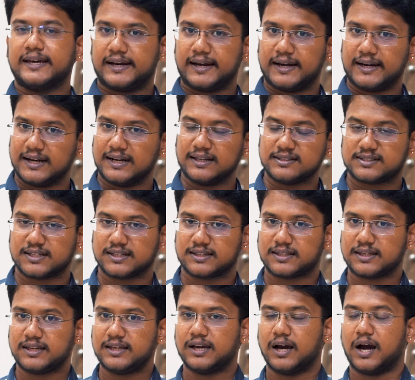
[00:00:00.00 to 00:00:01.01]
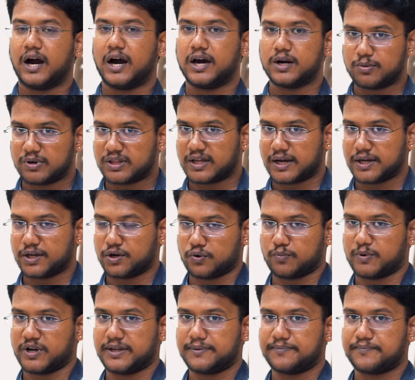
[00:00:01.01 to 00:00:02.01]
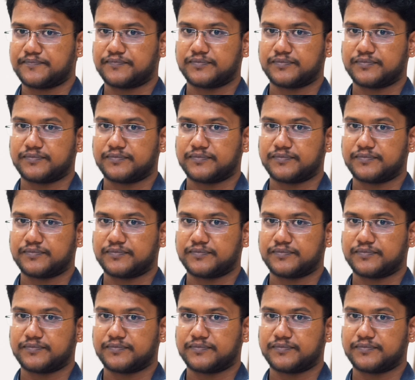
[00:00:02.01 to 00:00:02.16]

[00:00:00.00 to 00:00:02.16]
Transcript: ரெண்டு லட்சத்தி அறுபதாயிரம் ரூபாய்